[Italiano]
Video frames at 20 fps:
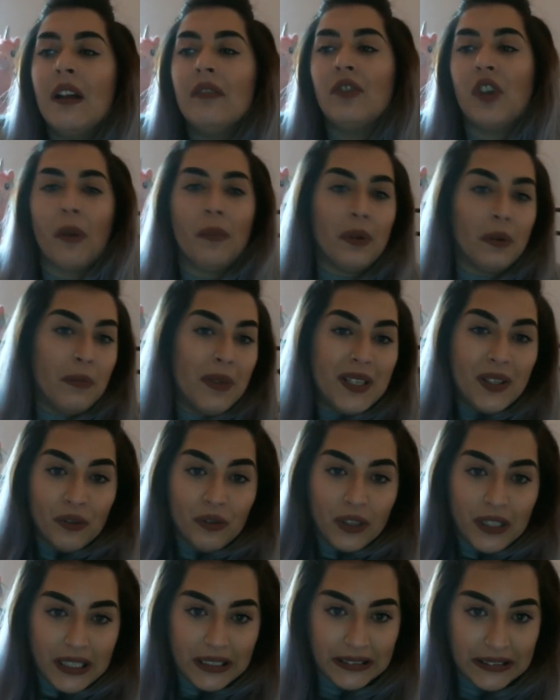cioè per me
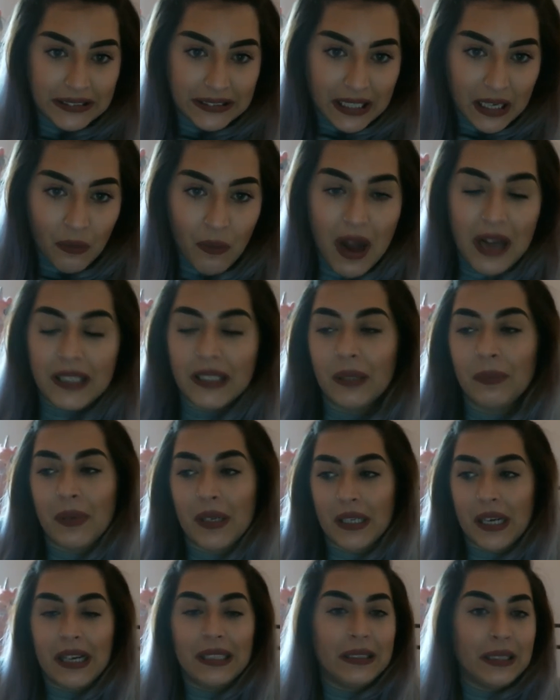sono grandi traguardi,
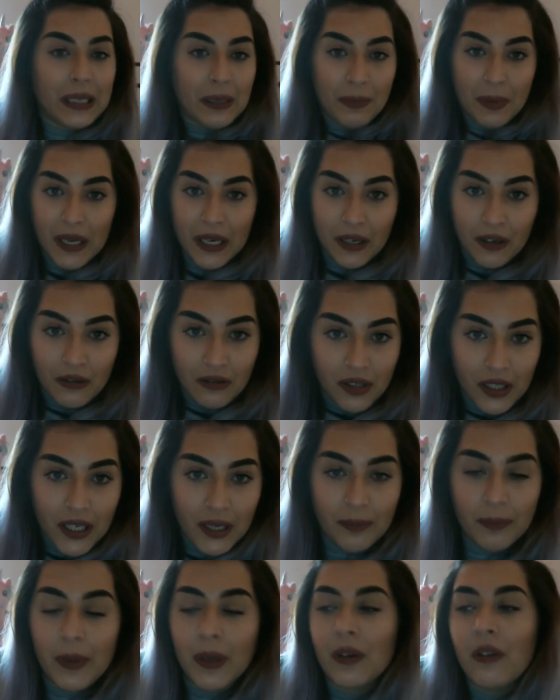per gli altri
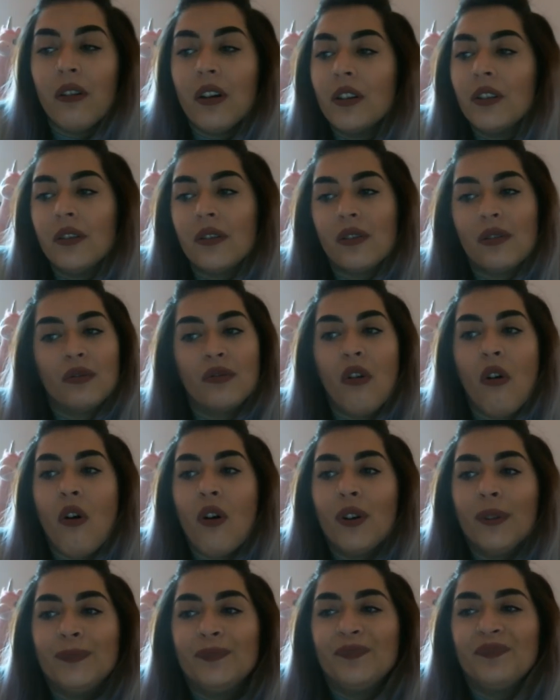piccoli, però io
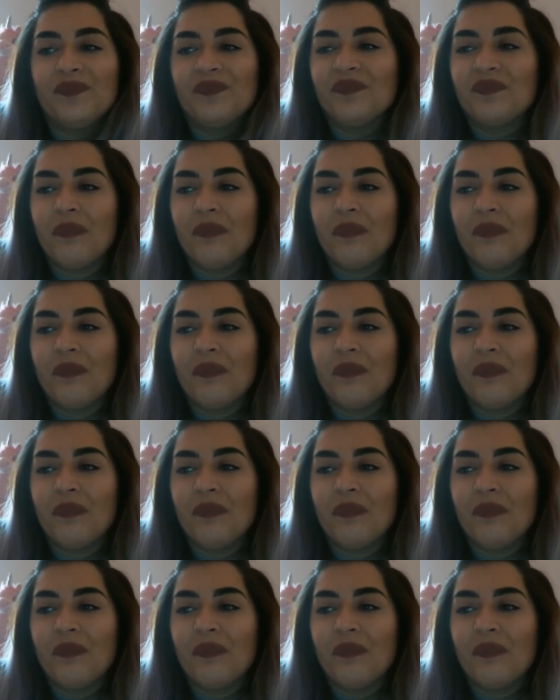sono mm,